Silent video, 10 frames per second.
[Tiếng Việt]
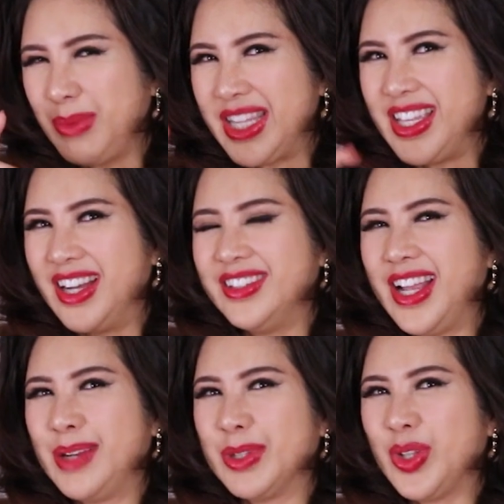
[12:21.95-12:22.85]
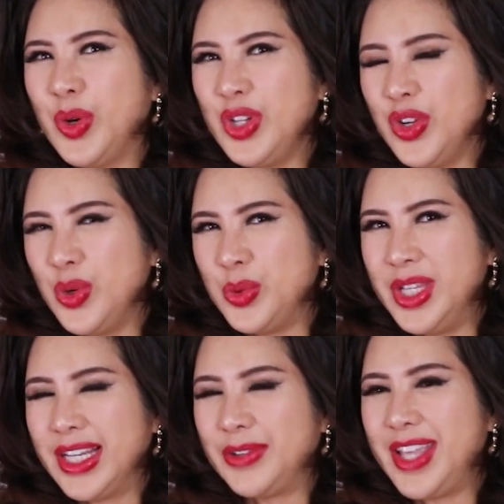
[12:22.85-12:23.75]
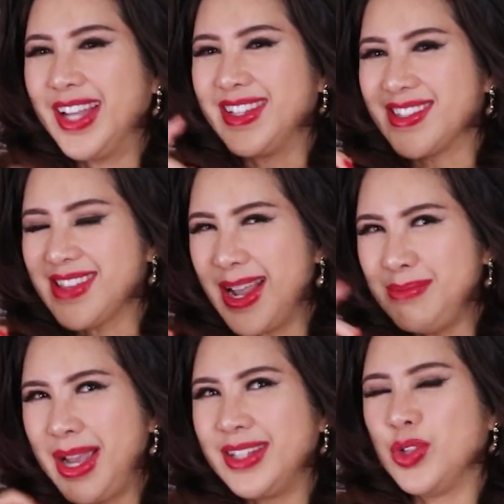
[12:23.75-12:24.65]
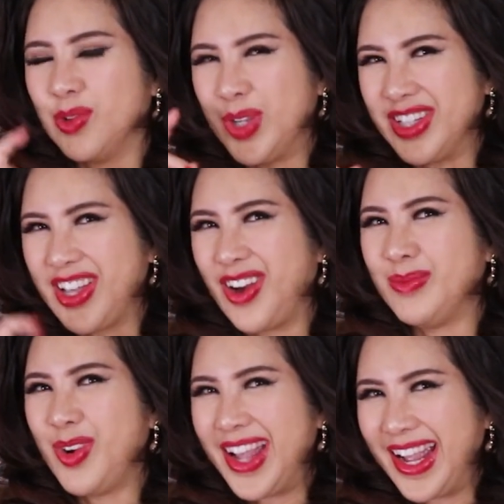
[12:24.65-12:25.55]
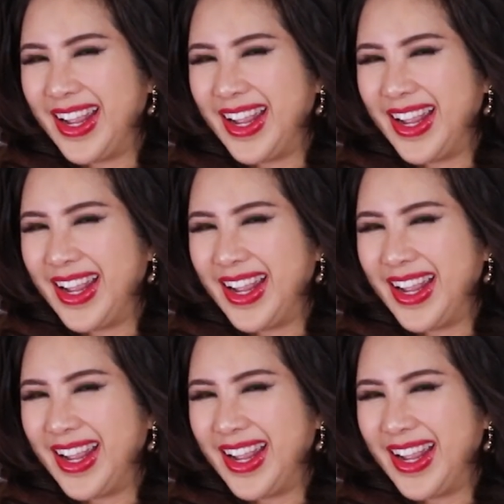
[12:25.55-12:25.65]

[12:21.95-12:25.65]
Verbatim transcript: bà vợ nào mà tối đó ngủ với lão gia thì sáng mai được quyền chọn món